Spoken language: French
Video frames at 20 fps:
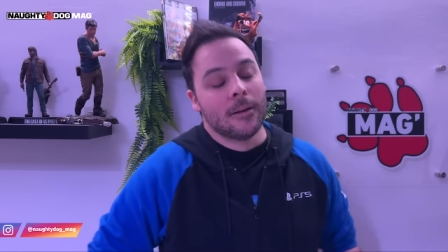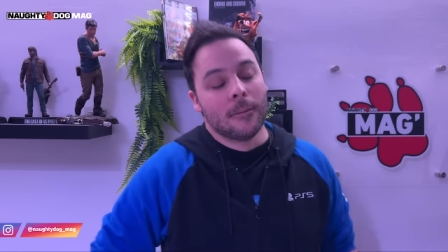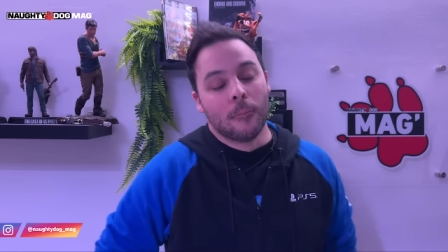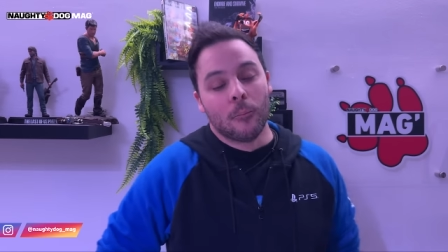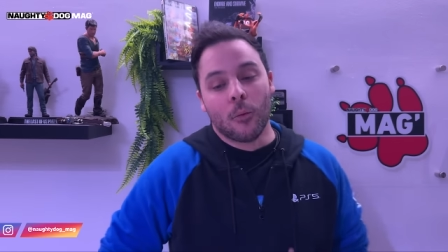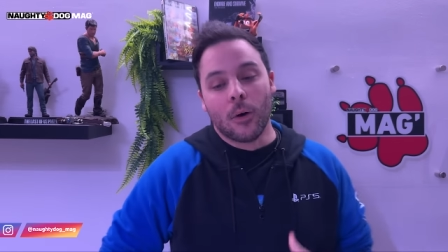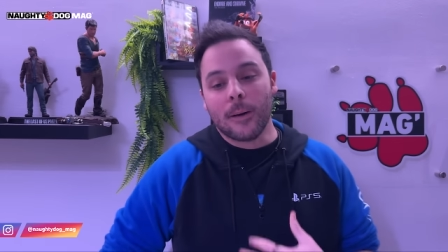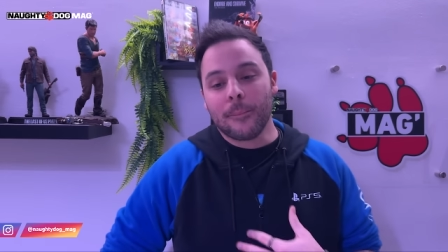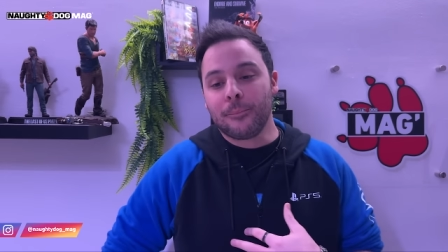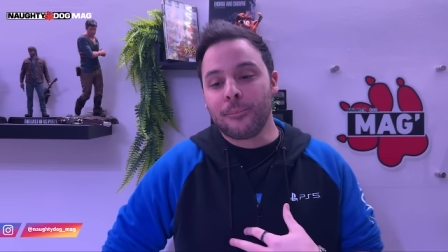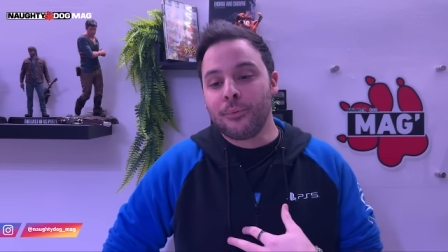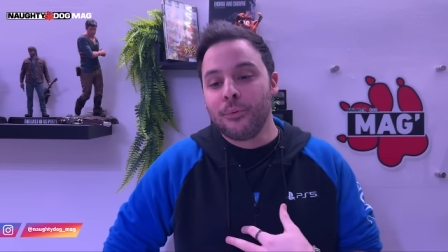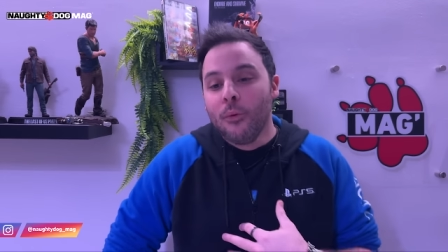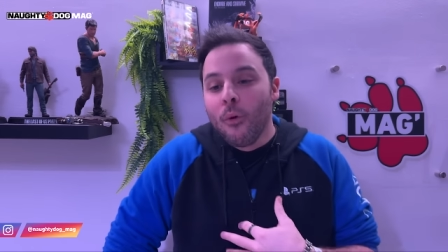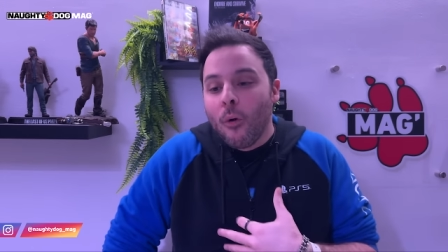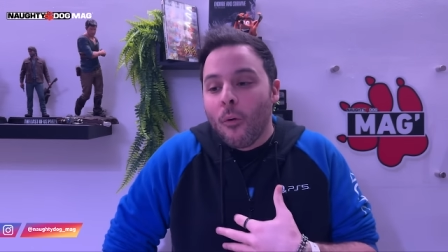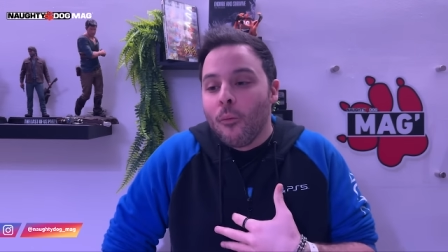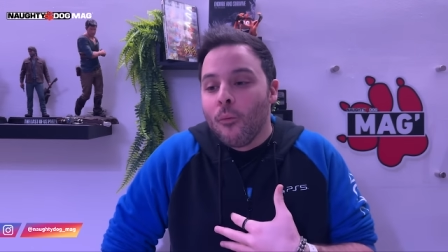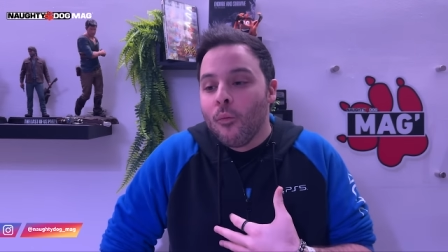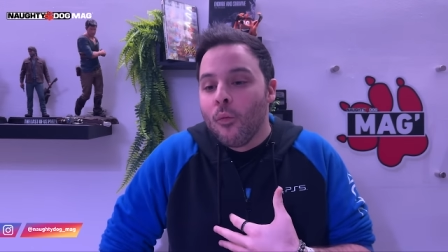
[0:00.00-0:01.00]
Moi,
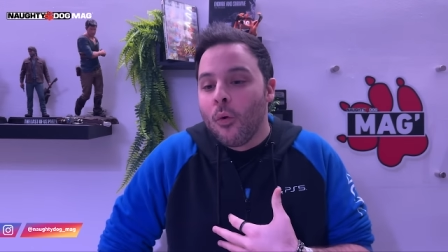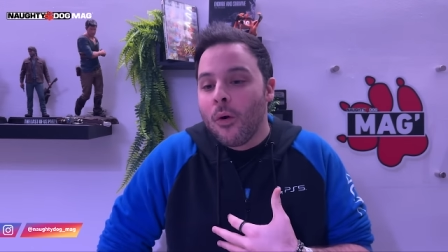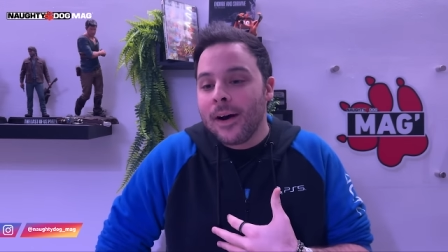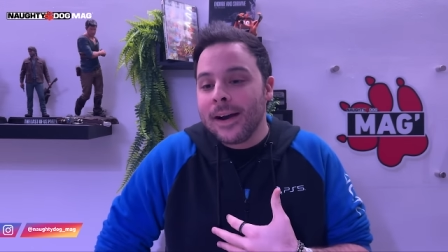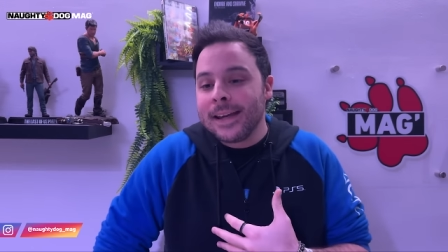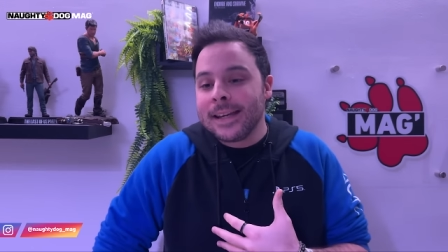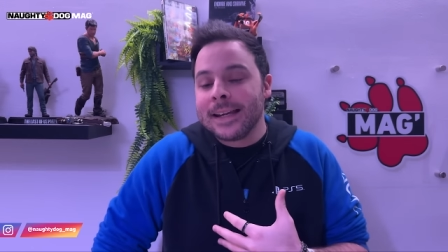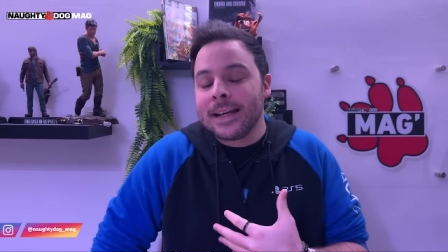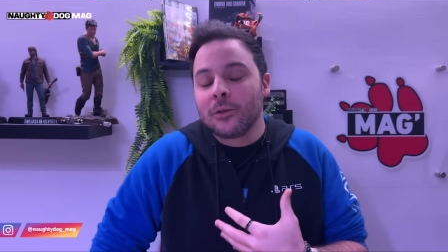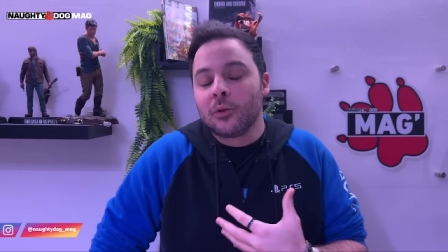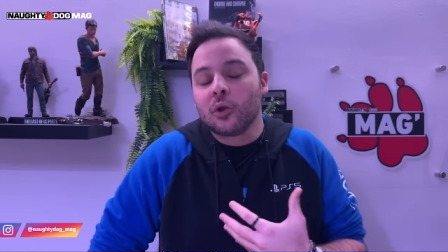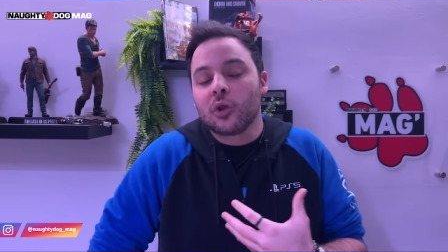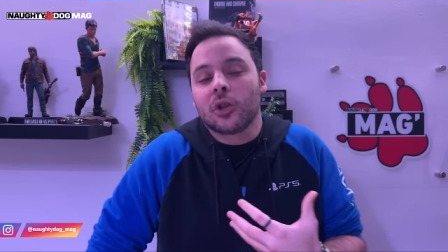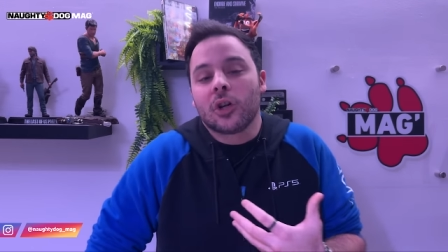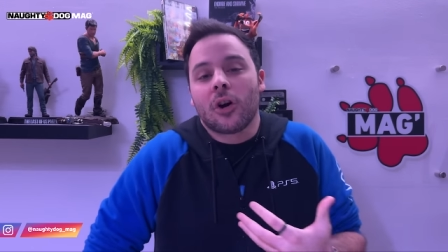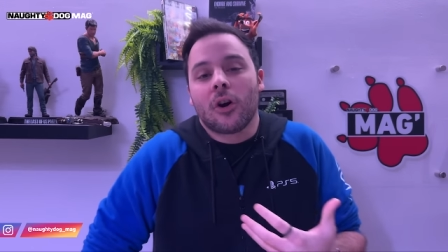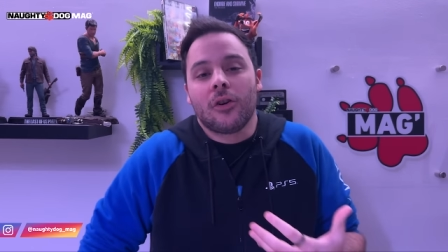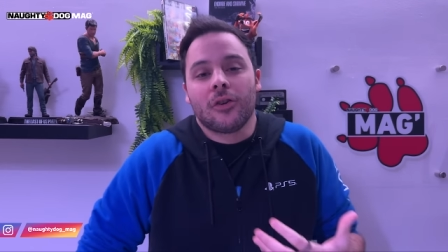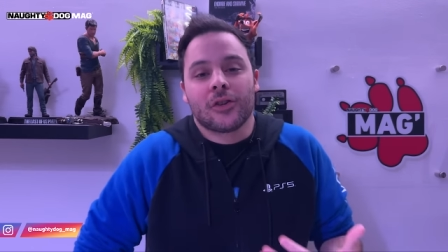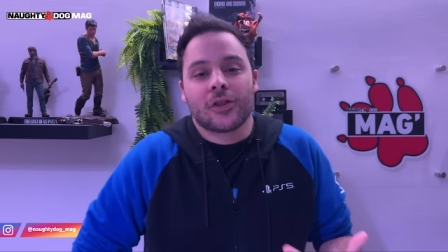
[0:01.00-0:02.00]
pour moi, il y a de
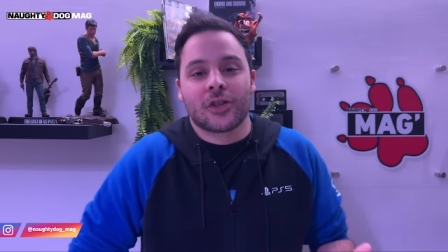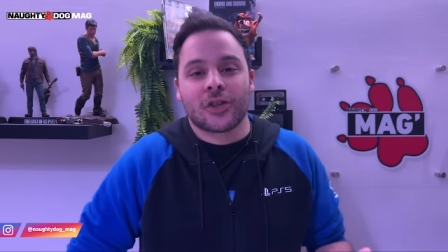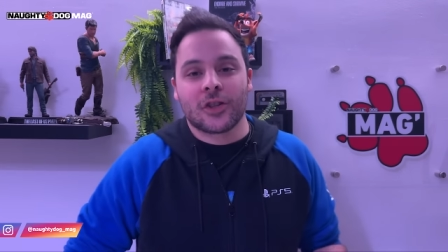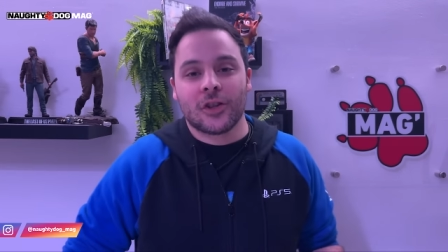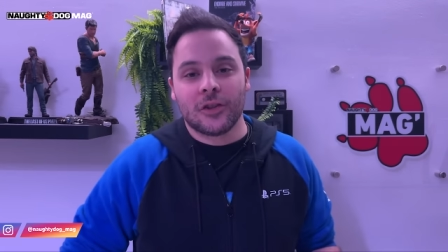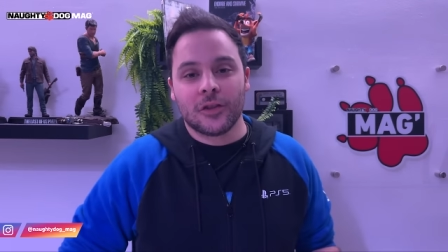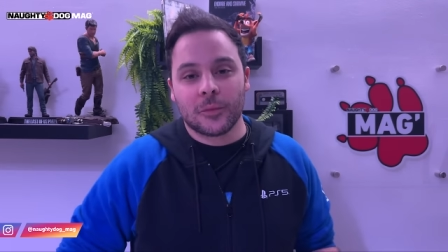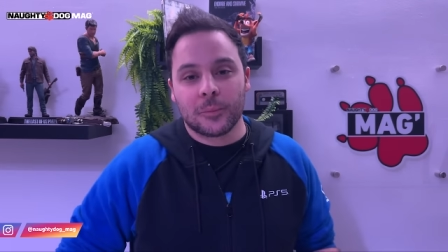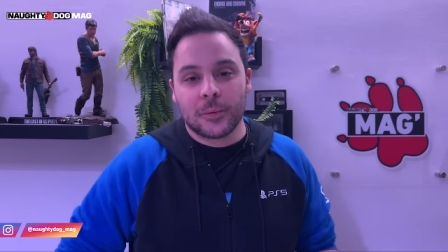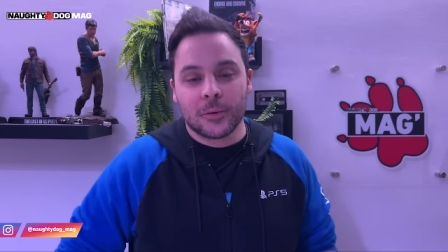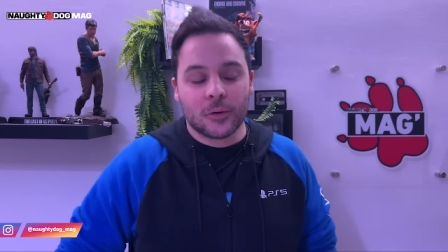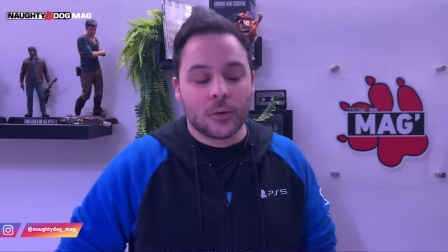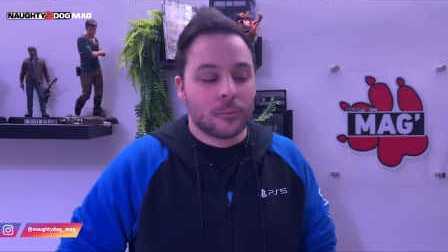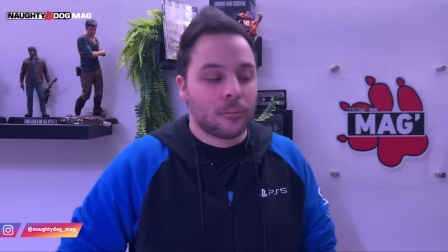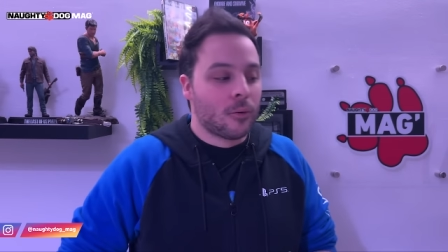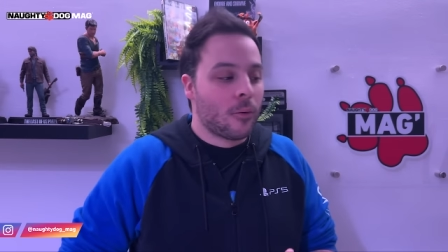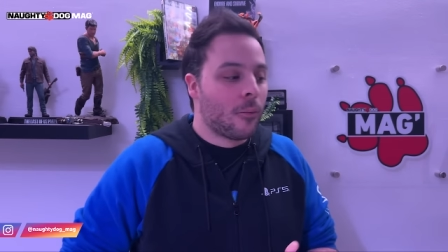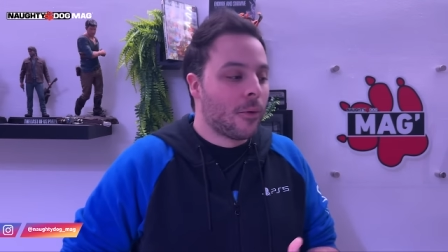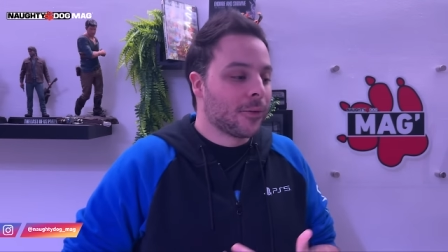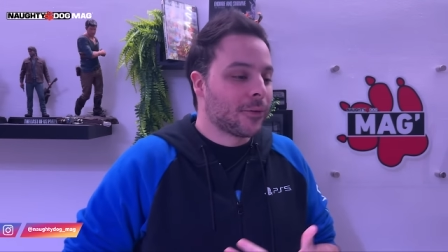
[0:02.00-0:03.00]
grandes chances, puisque
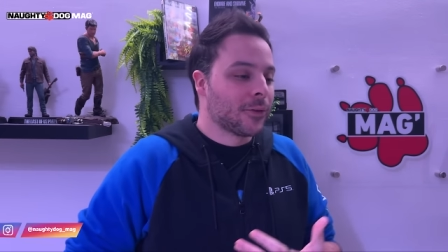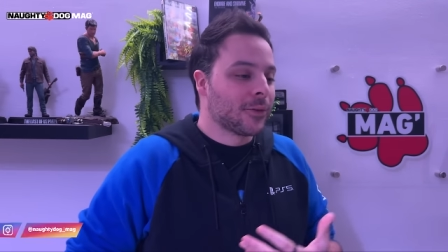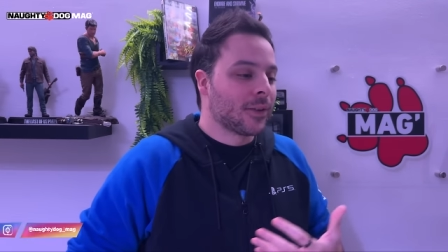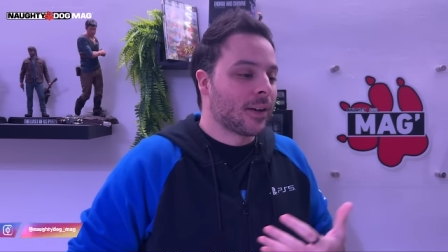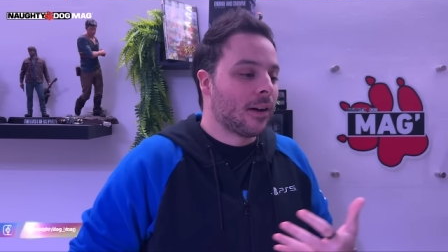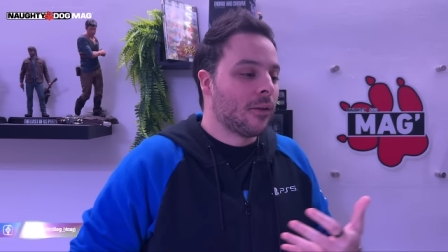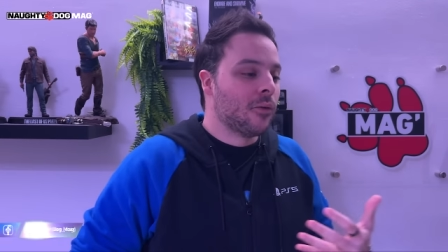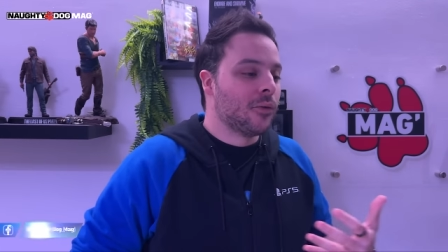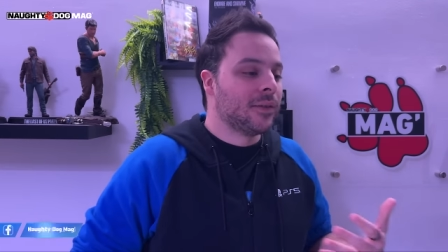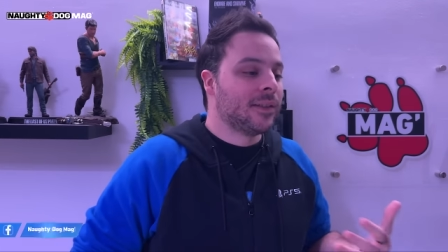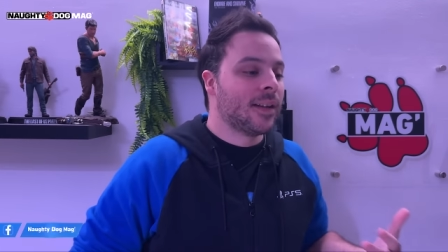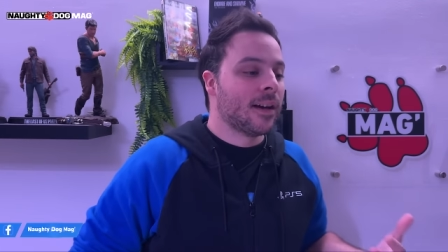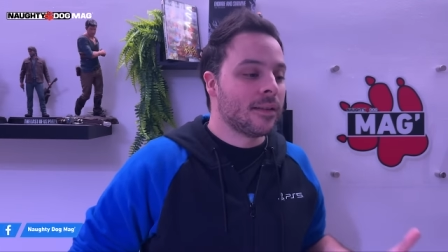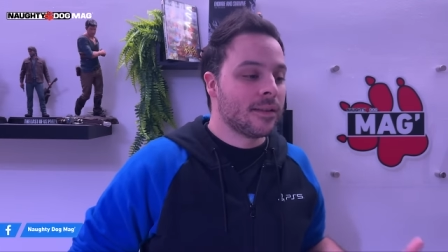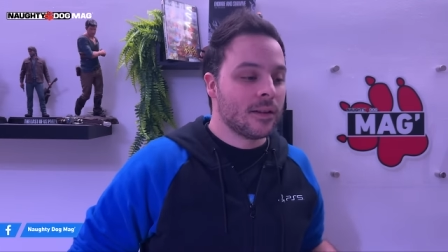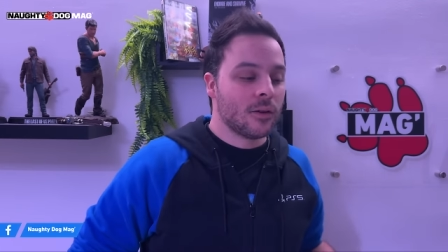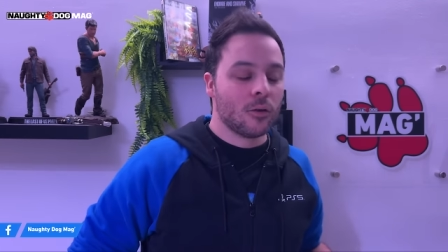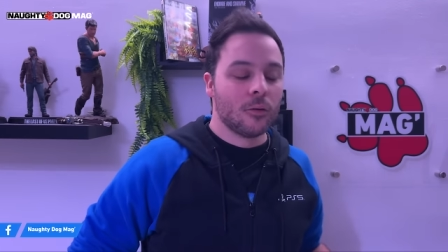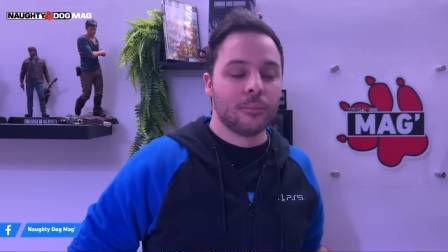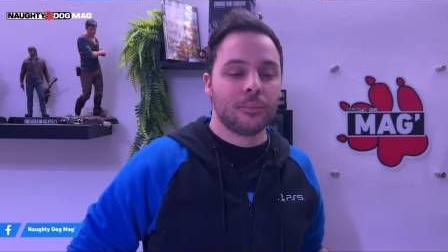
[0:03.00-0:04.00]
pour moi, ce sera le
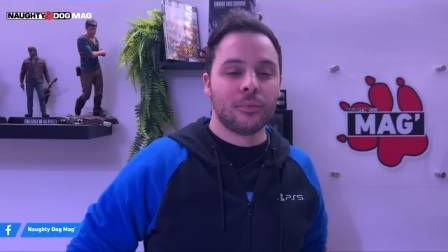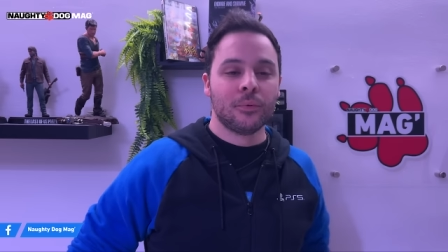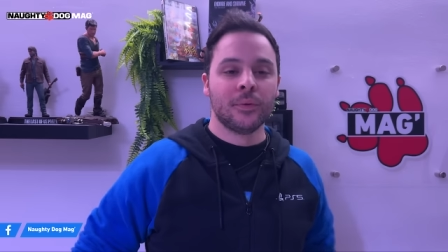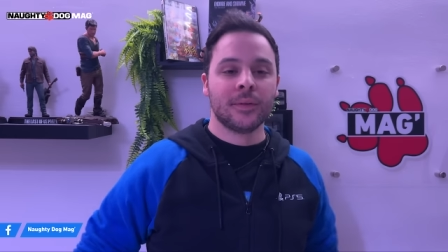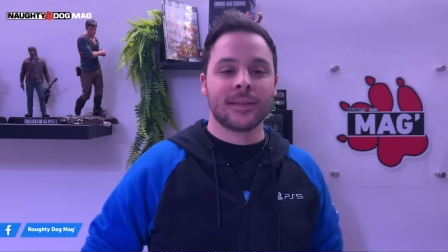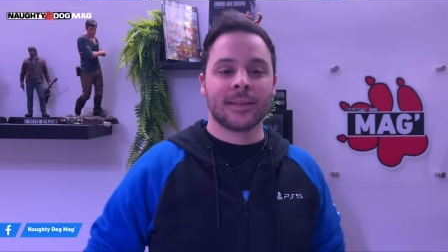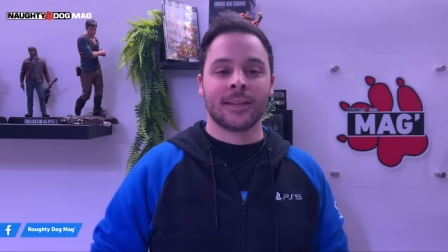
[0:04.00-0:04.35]
dernier opus.